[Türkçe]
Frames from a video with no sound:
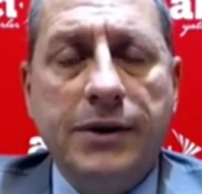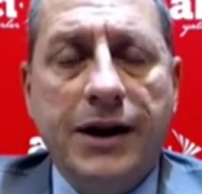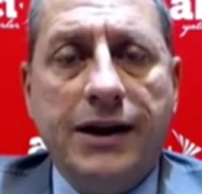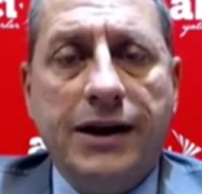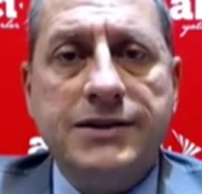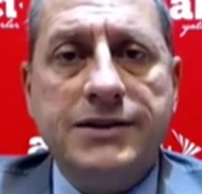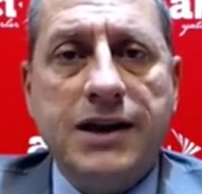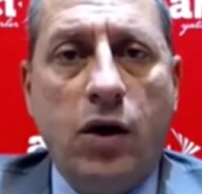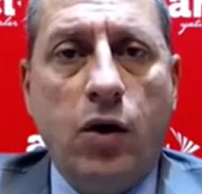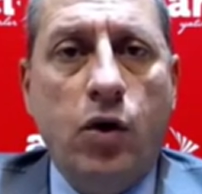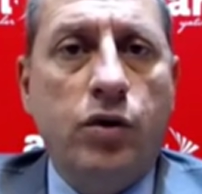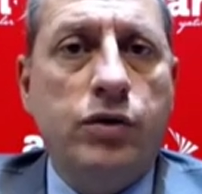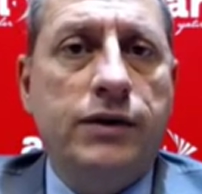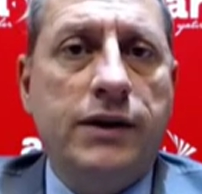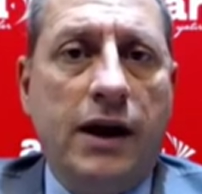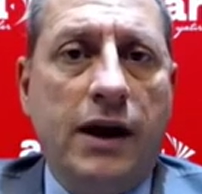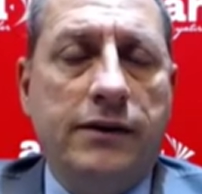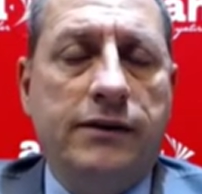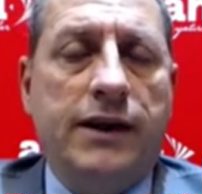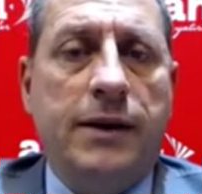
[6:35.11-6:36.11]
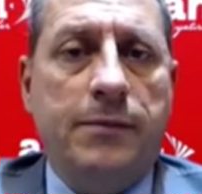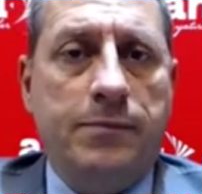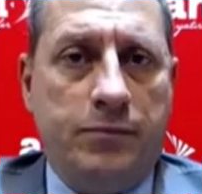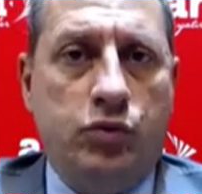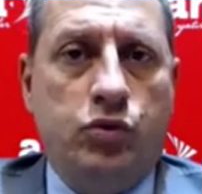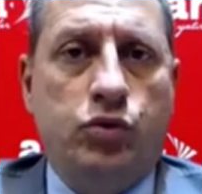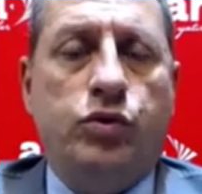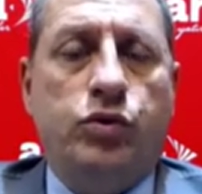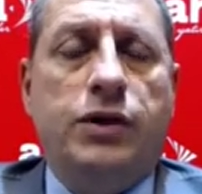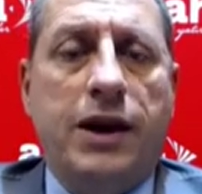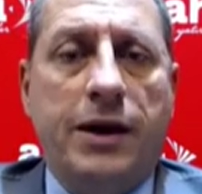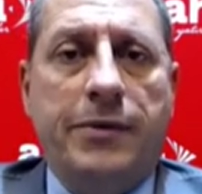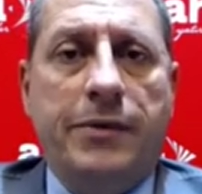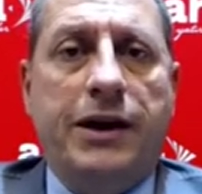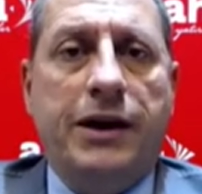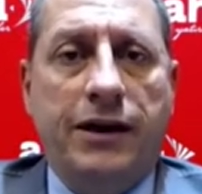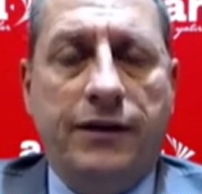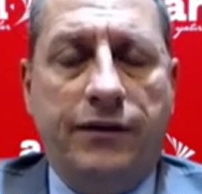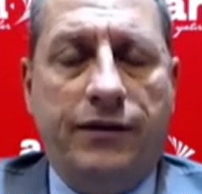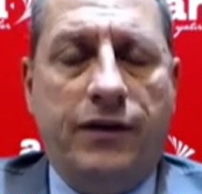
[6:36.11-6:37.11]
biraz daha önden hep
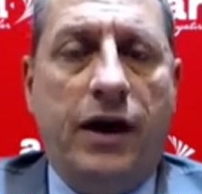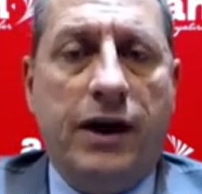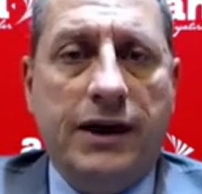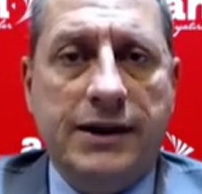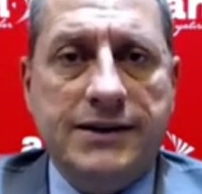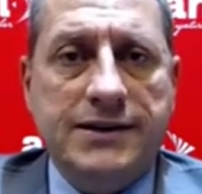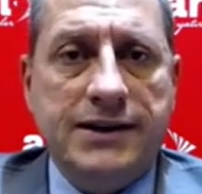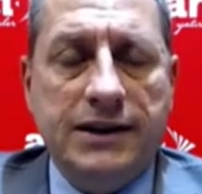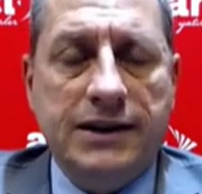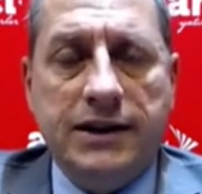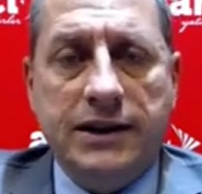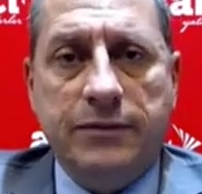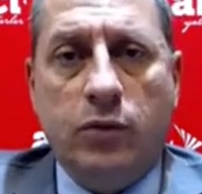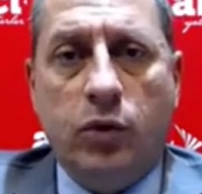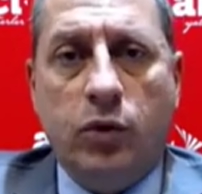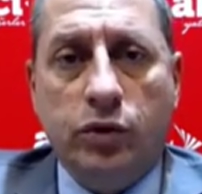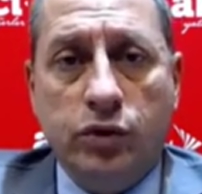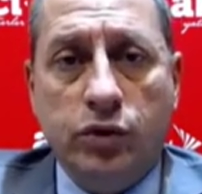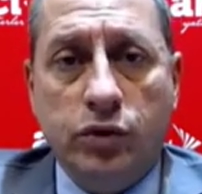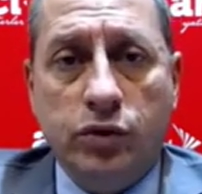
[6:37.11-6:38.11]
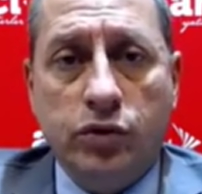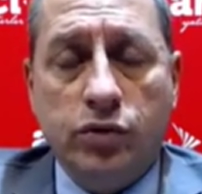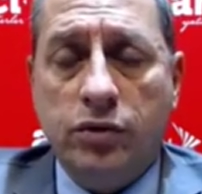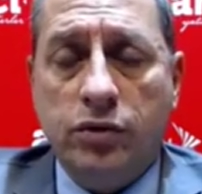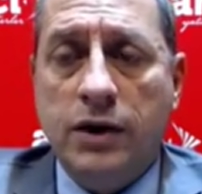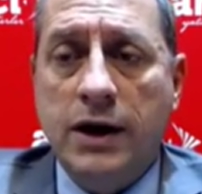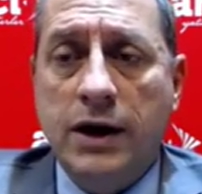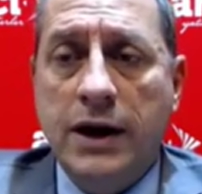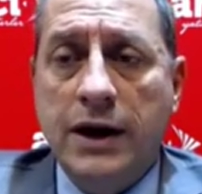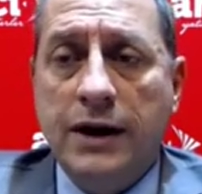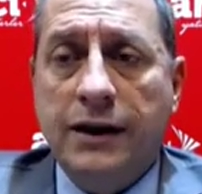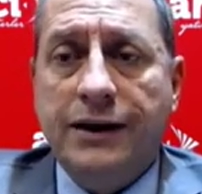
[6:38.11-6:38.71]
yüklemeli faiz indirimi oluyordu.